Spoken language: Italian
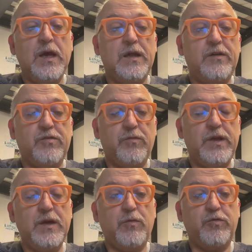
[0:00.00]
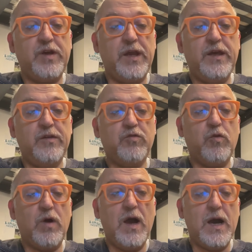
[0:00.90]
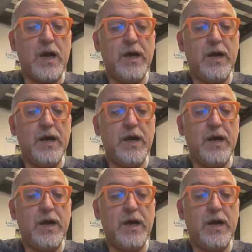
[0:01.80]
Adesso vediamo se riesco a